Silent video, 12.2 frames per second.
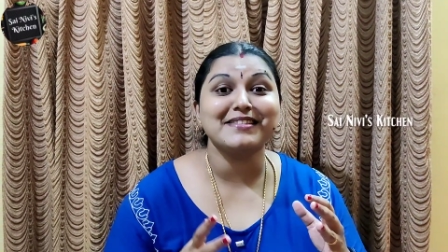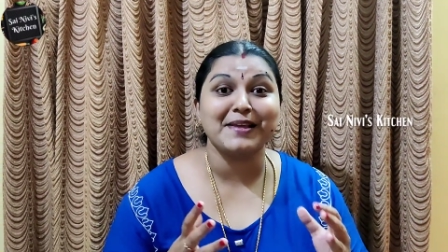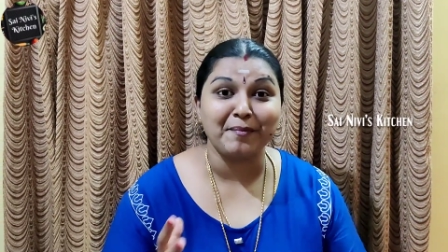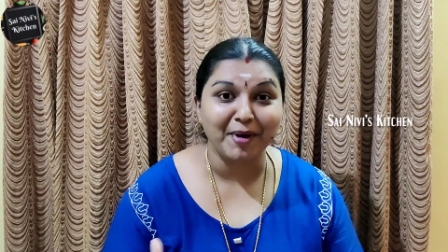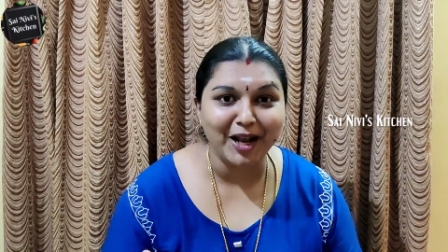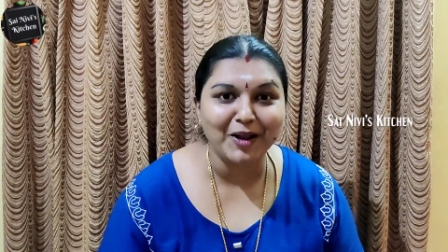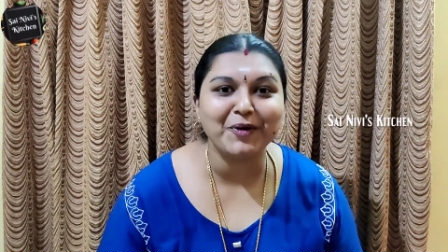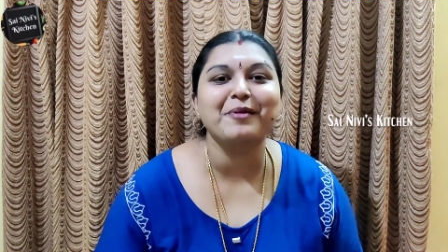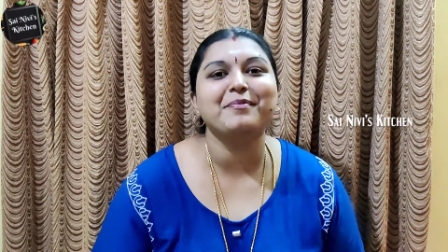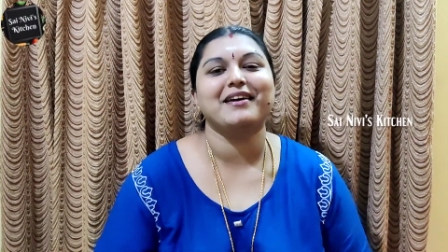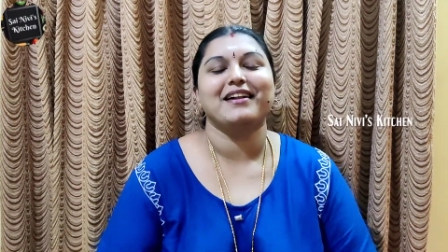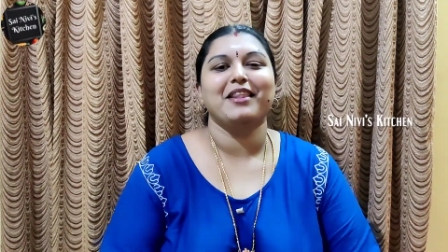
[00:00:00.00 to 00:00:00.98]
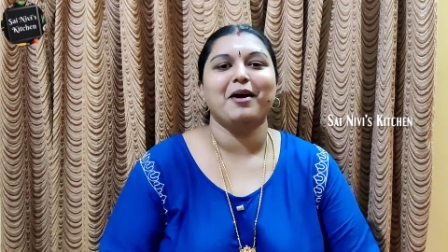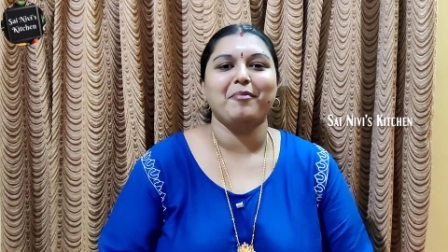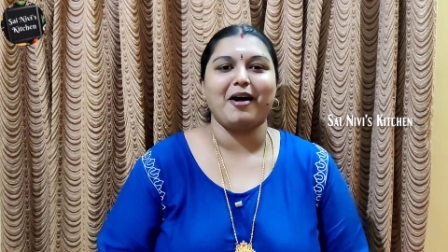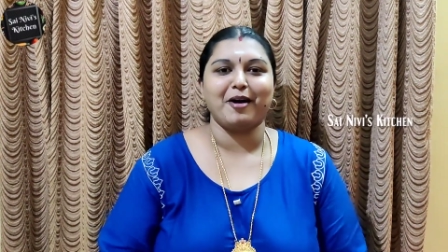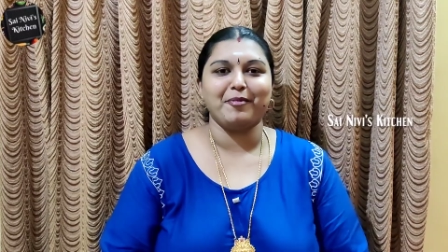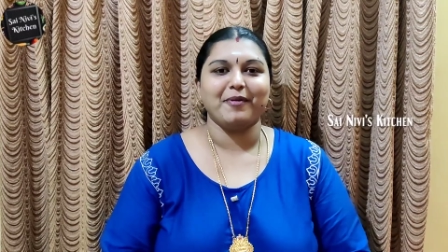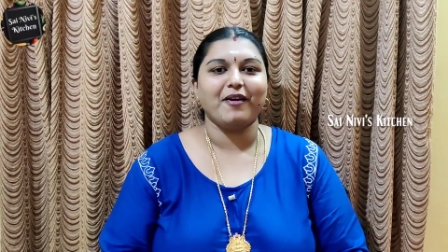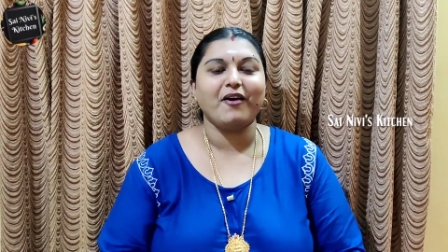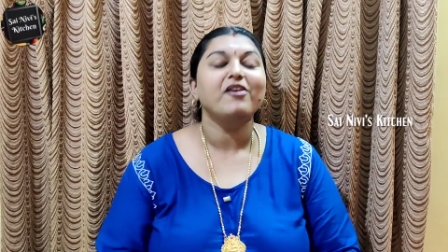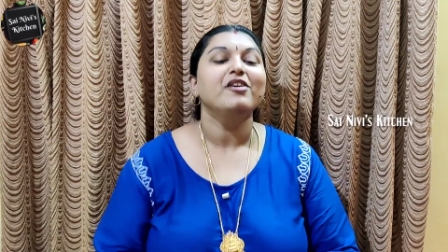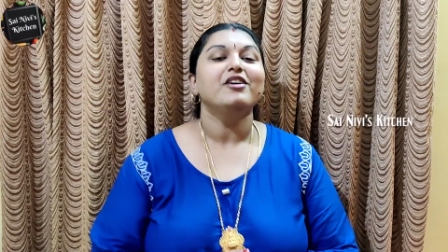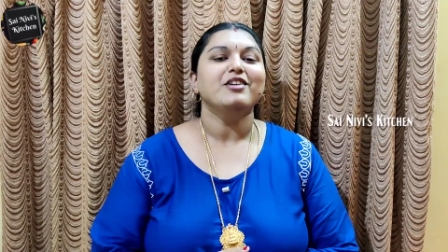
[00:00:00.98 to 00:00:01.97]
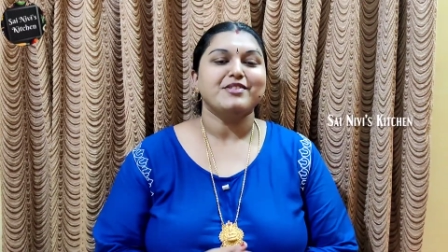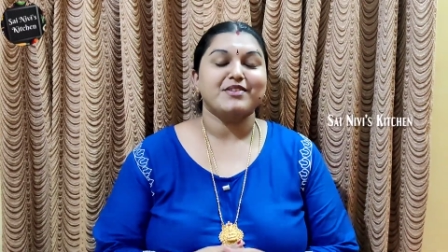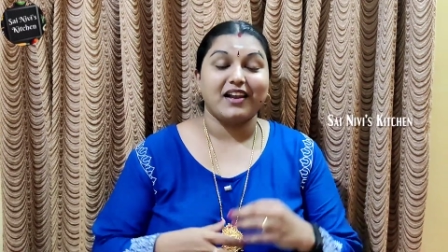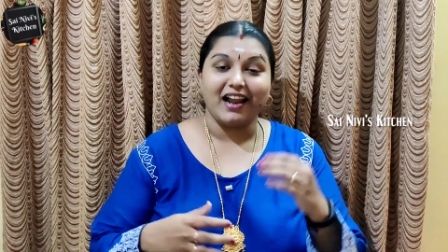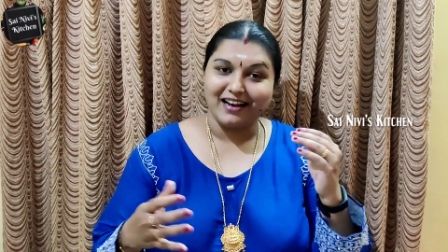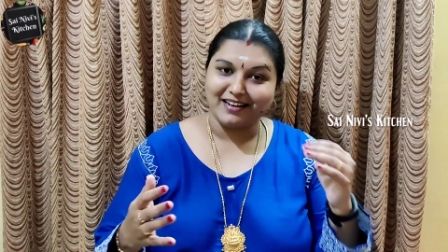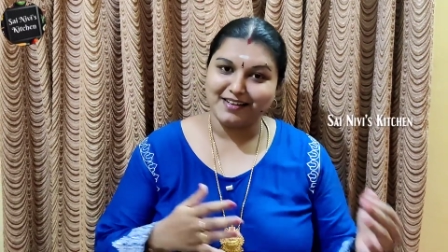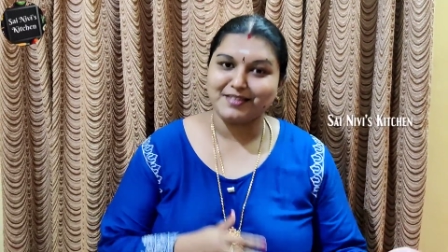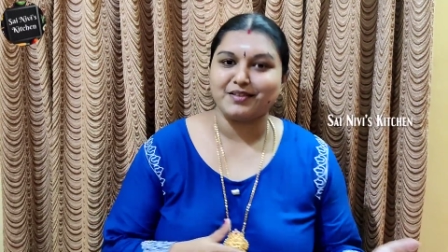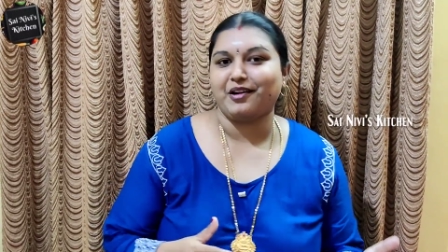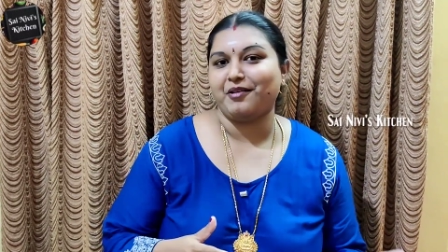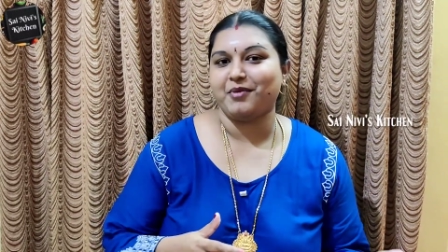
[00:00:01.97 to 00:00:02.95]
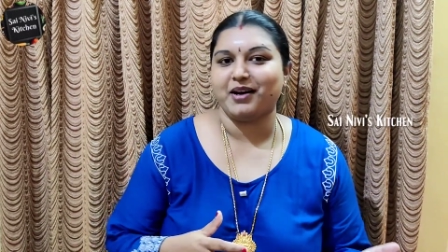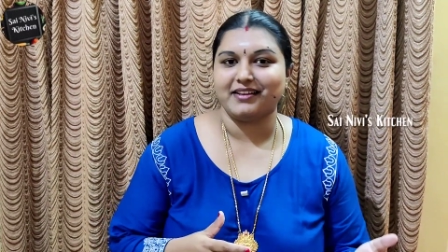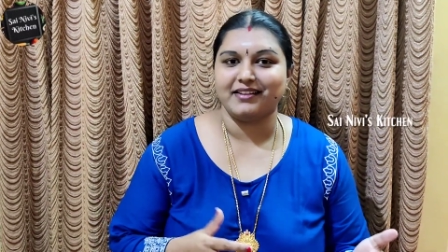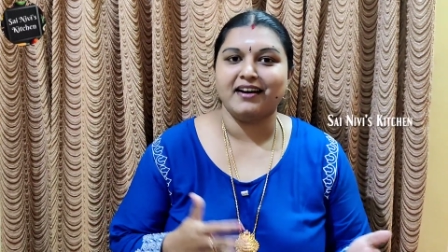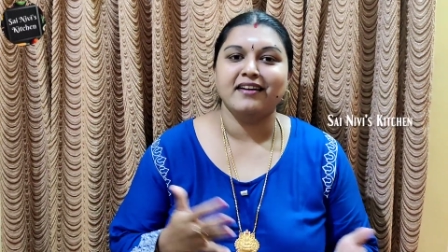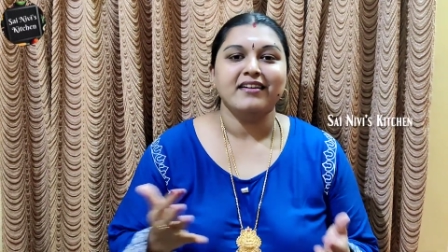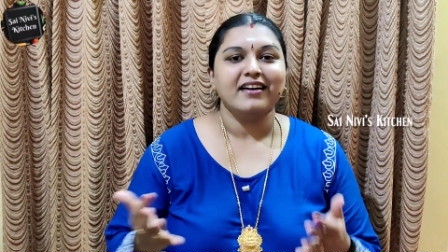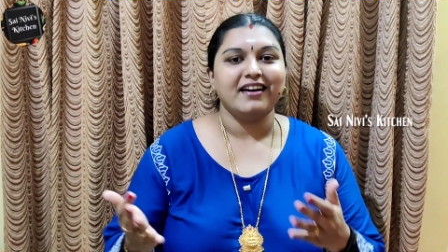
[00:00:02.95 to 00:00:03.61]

சமையல் குறிப்புகள் தான் பார்க்க போகிறோம் ஸோ நான் ஆல்ரெடி சொன்ன மாதிரி தான்